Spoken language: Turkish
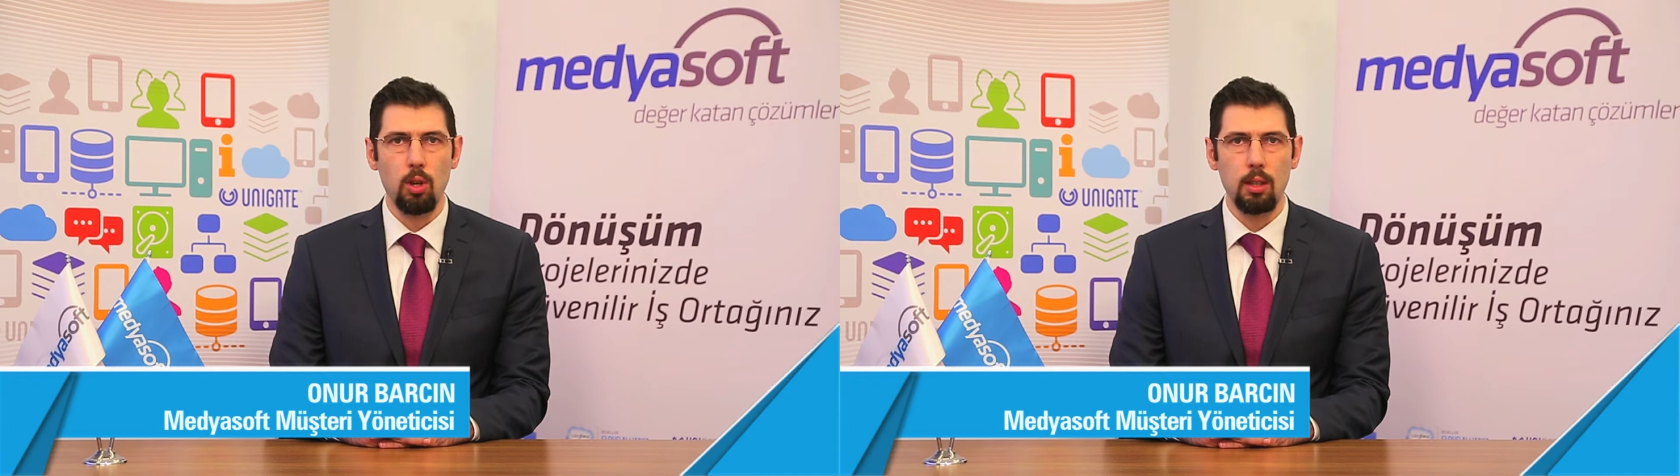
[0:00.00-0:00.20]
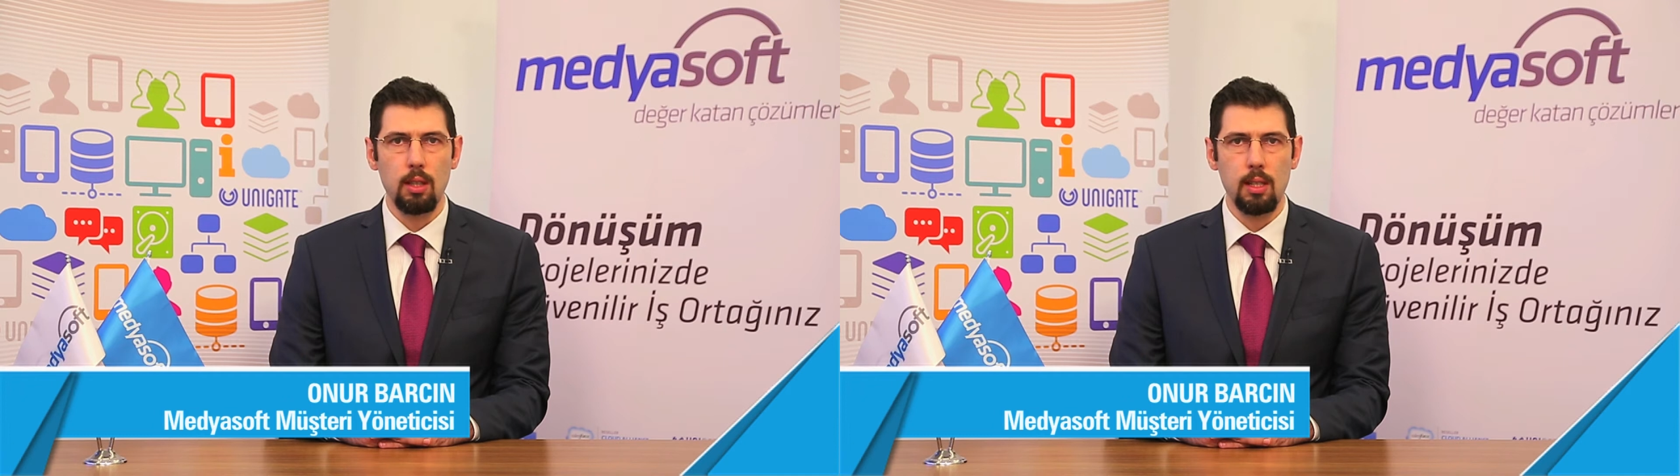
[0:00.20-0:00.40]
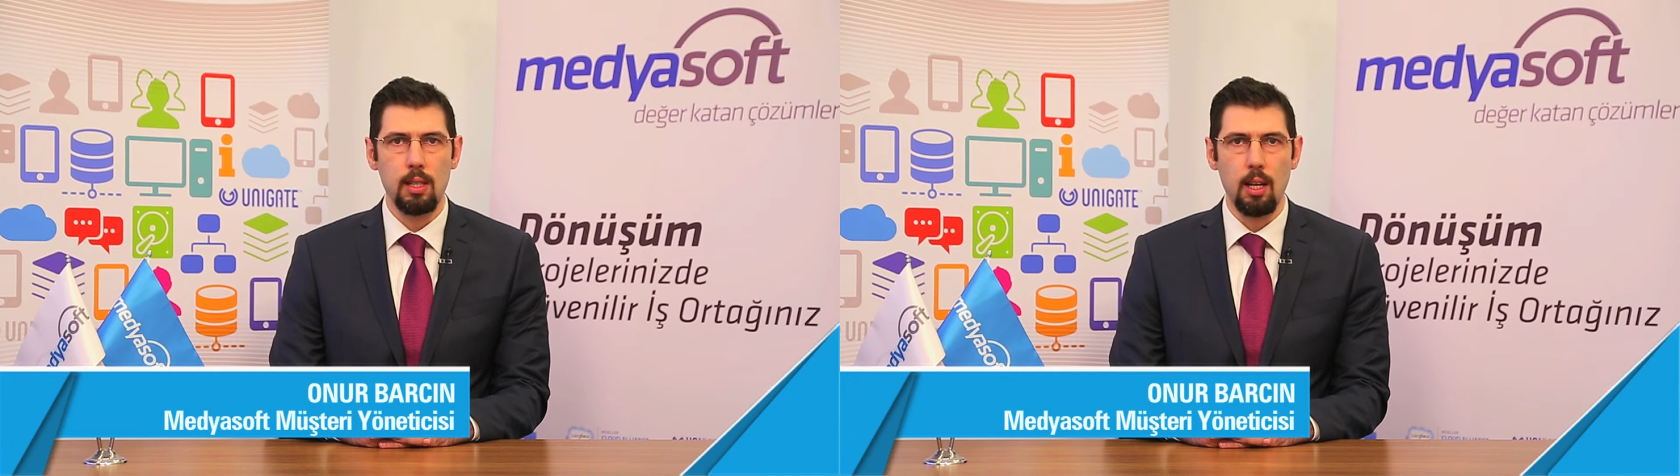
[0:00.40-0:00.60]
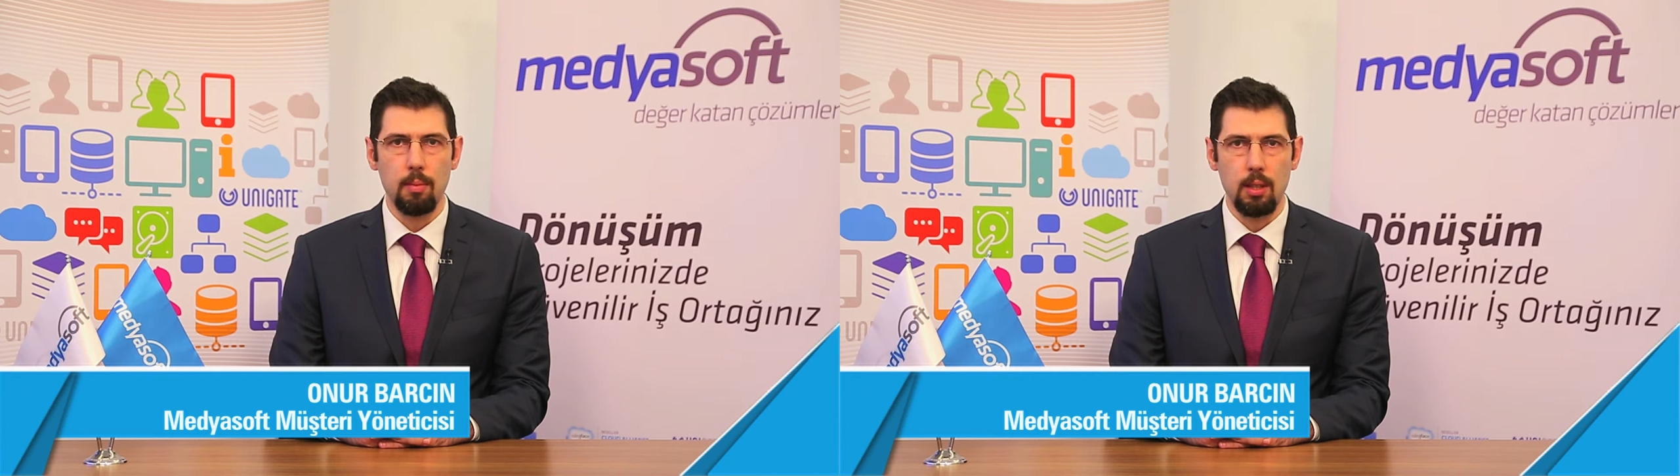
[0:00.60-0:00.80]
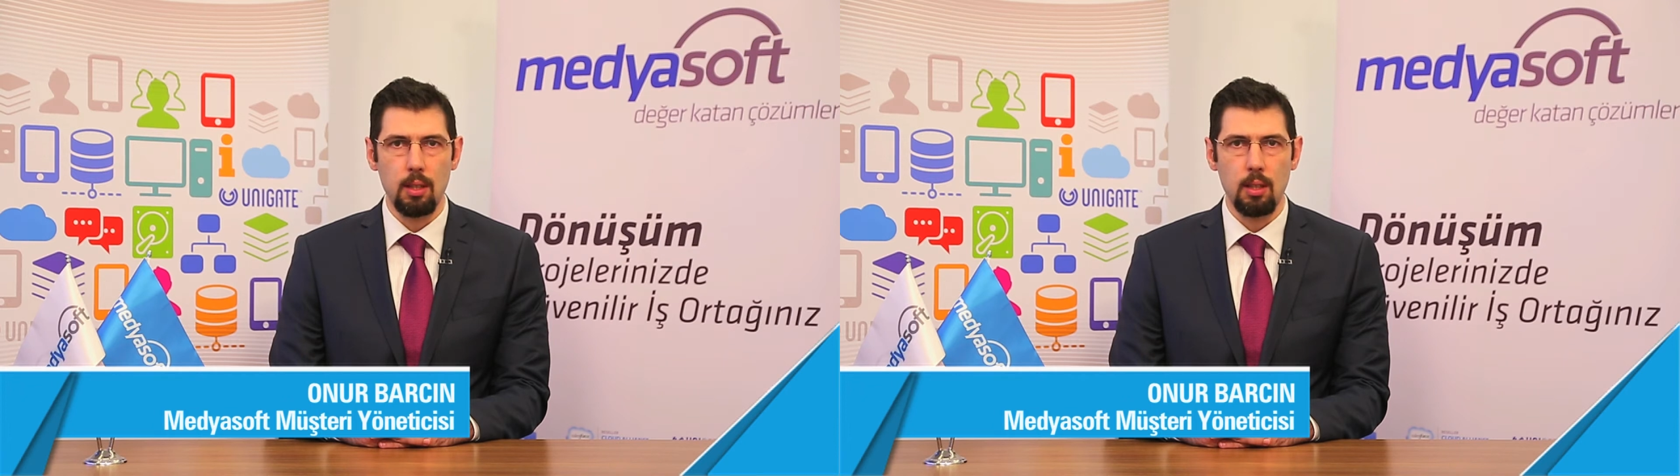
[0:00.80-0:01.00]
oranlarına
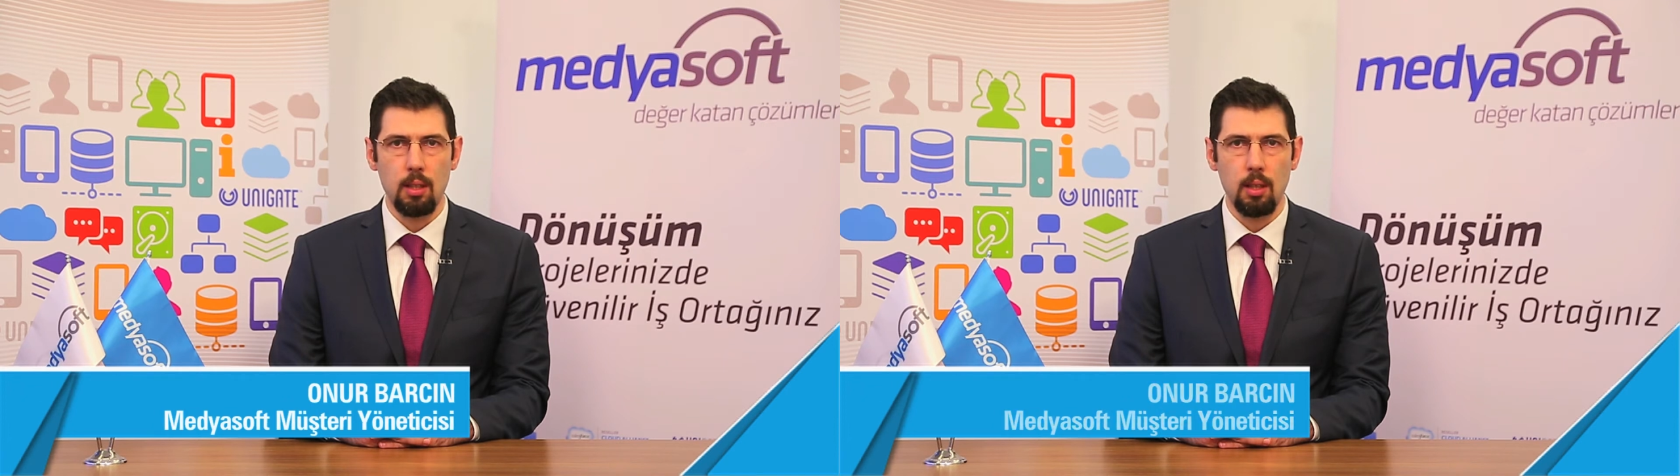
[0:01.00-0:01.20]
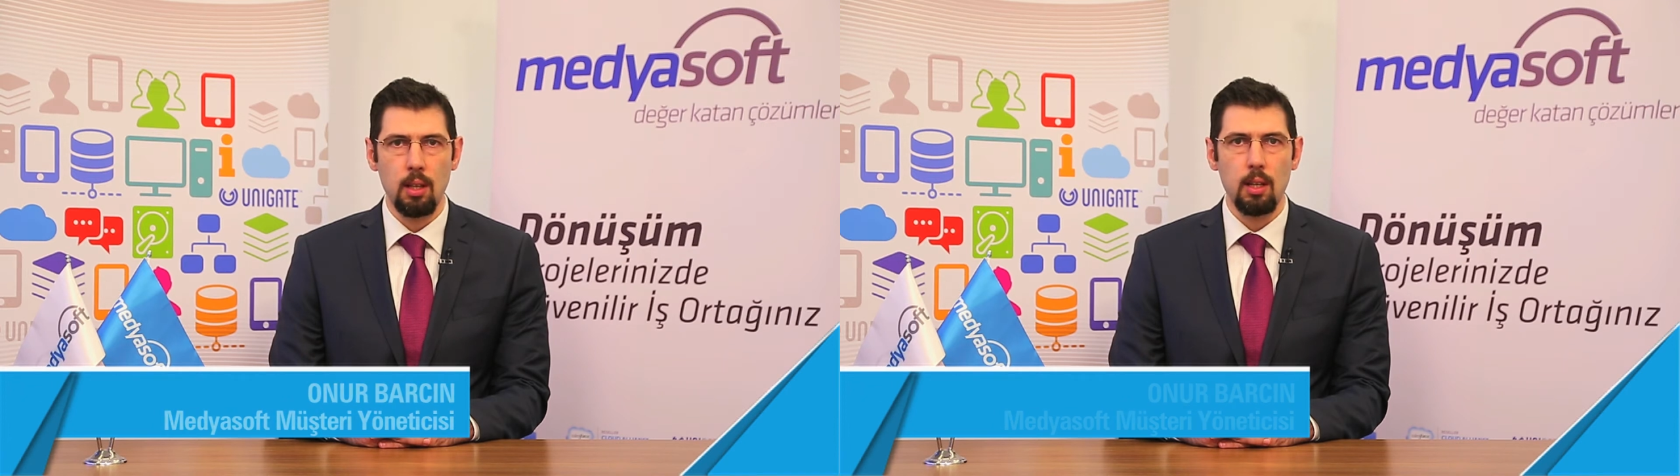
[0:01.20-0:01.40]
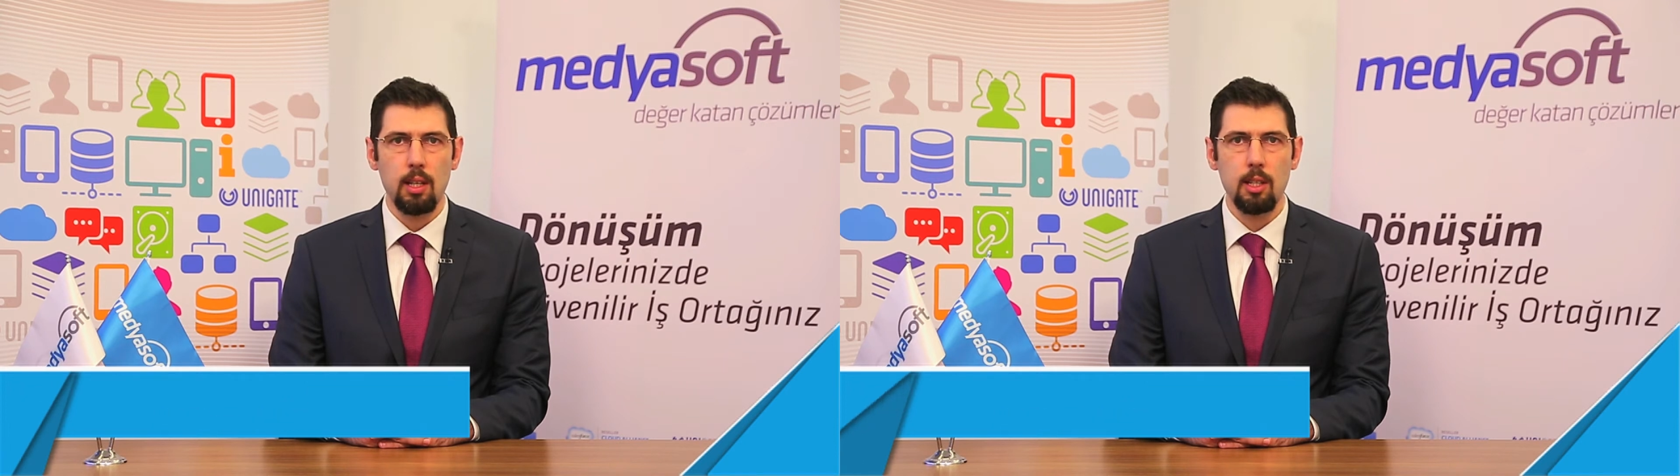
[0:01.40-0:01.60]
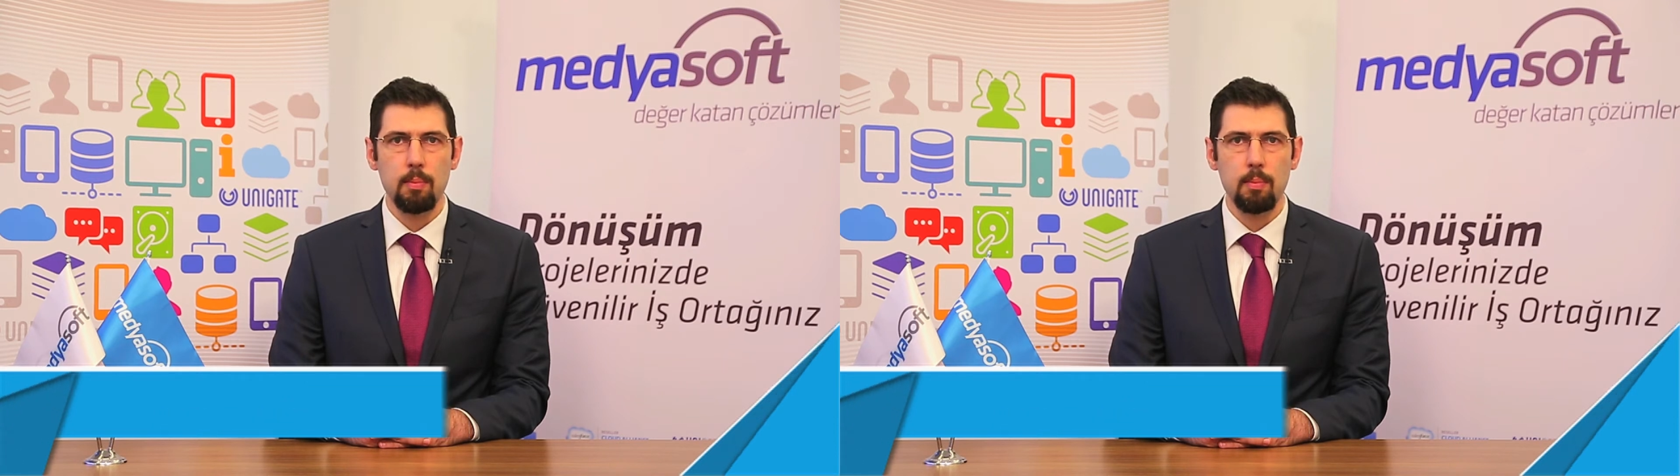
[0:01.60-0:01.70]
sahiptir. İlk